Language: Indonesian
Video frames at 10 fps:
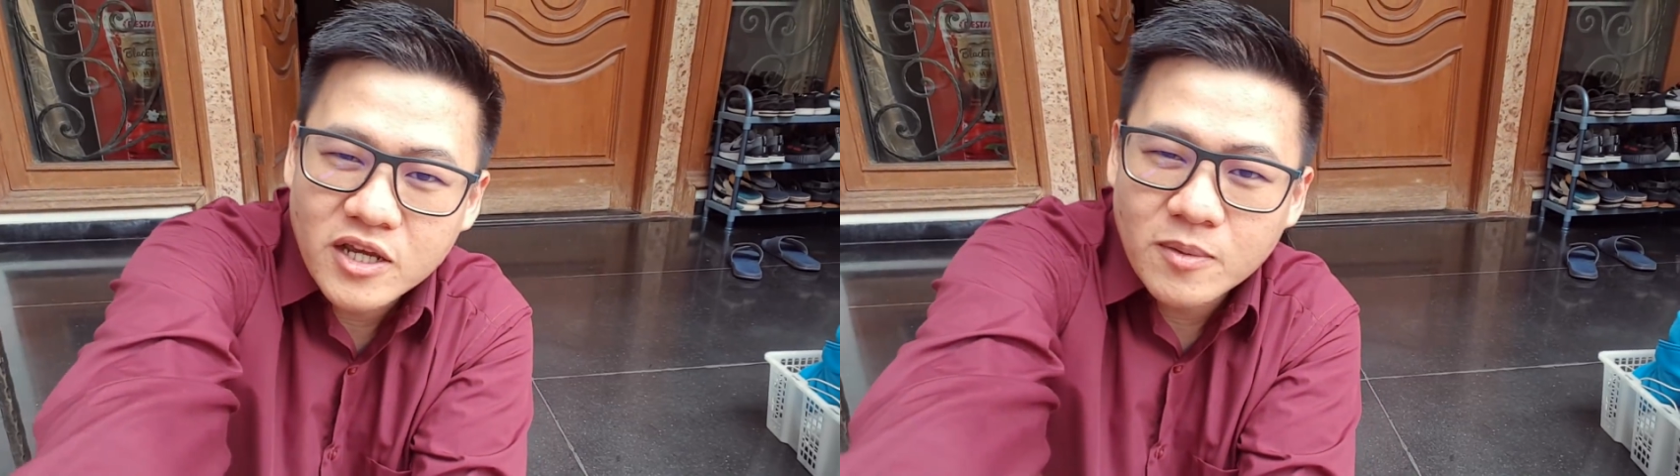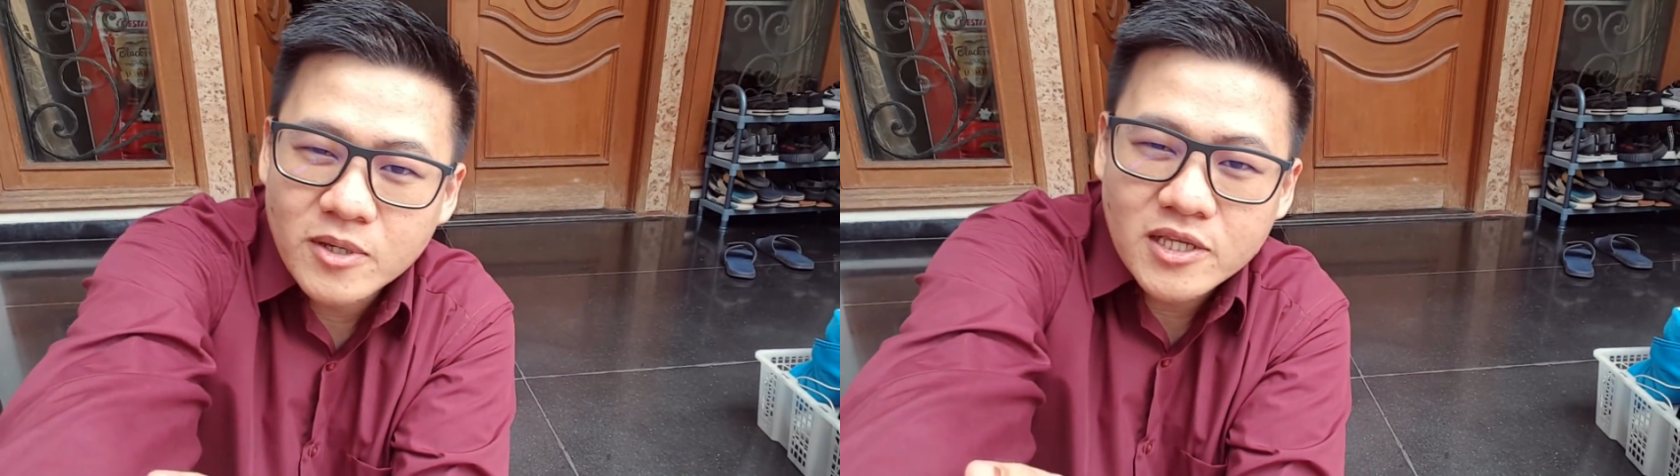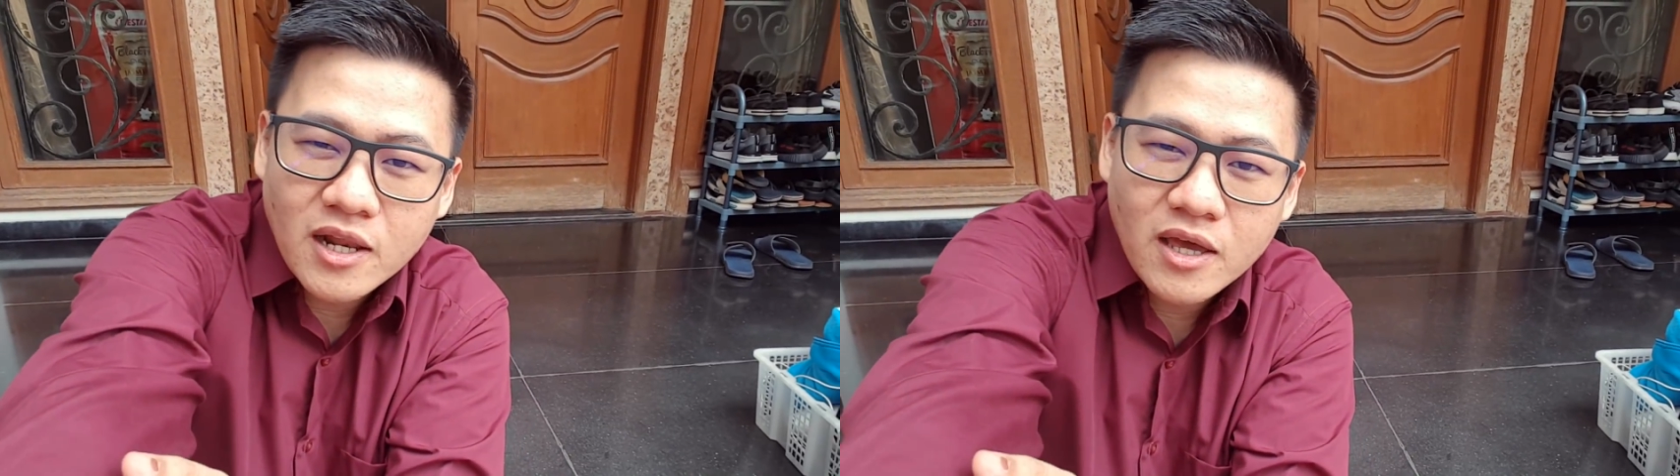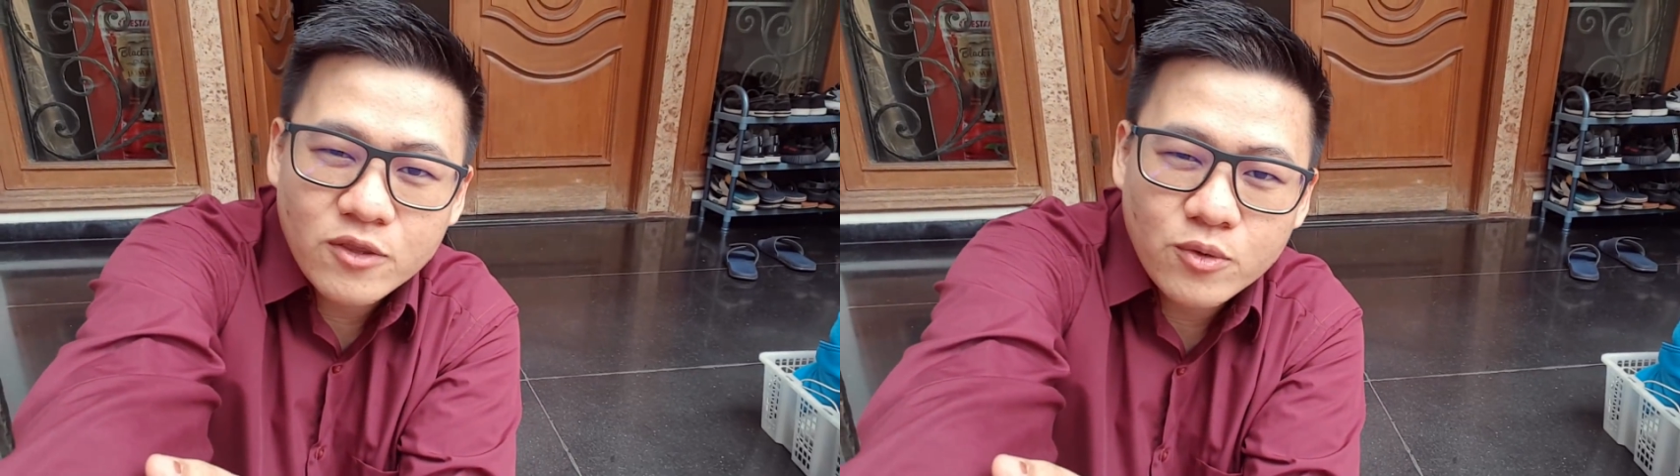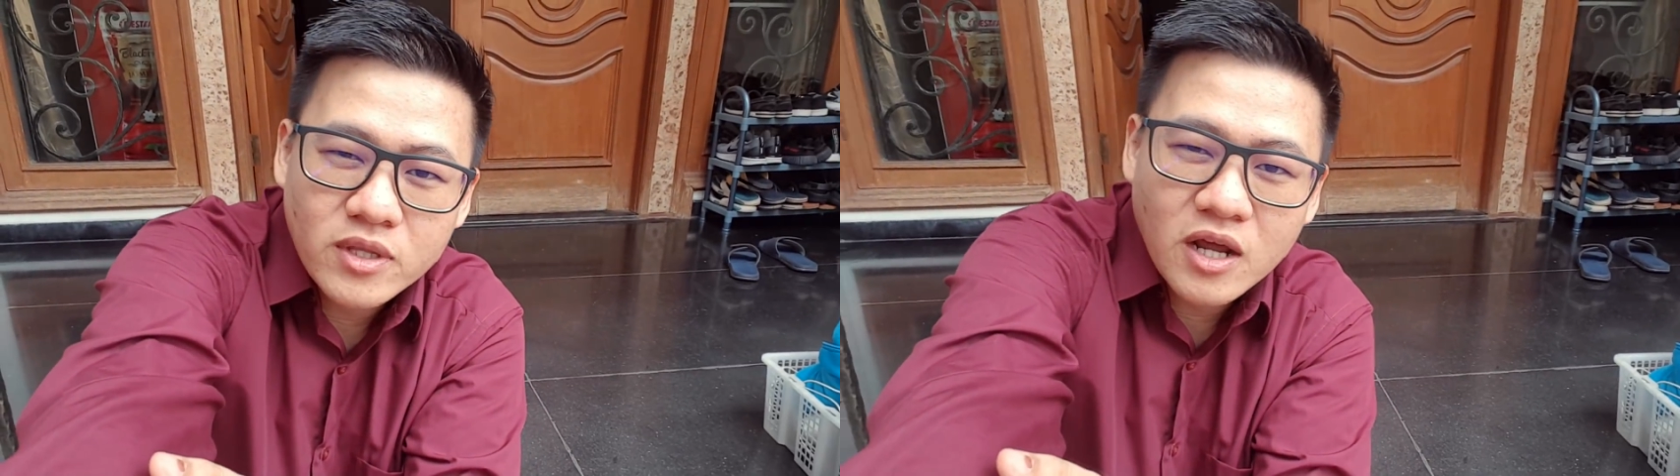nggak ada masalah
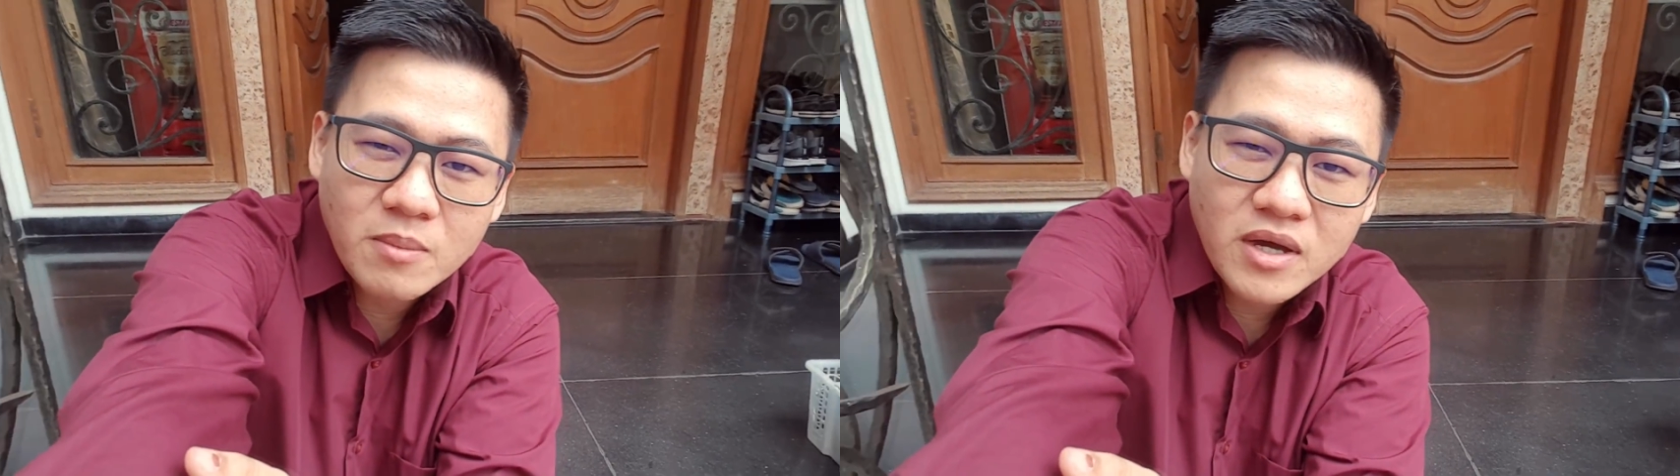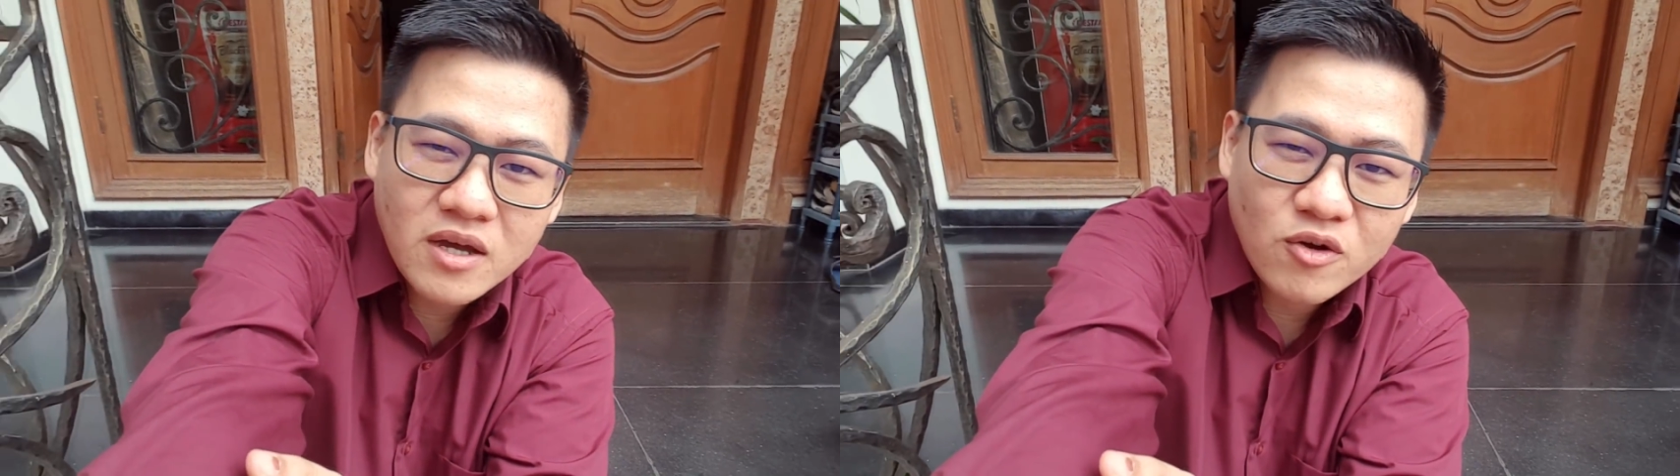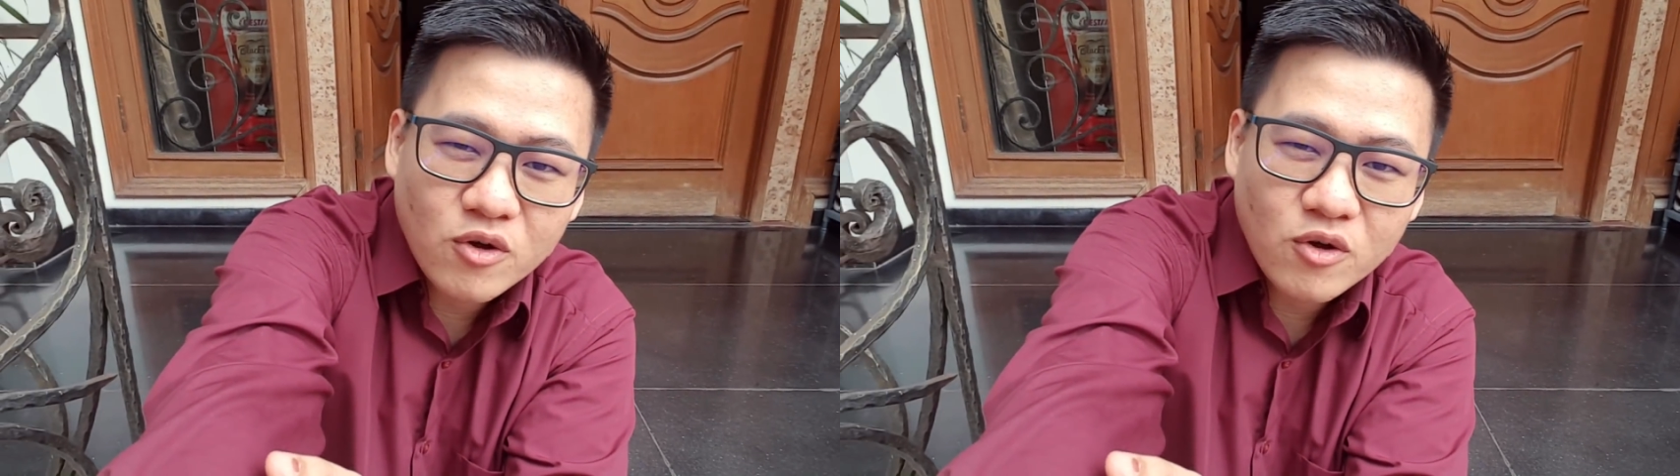no drama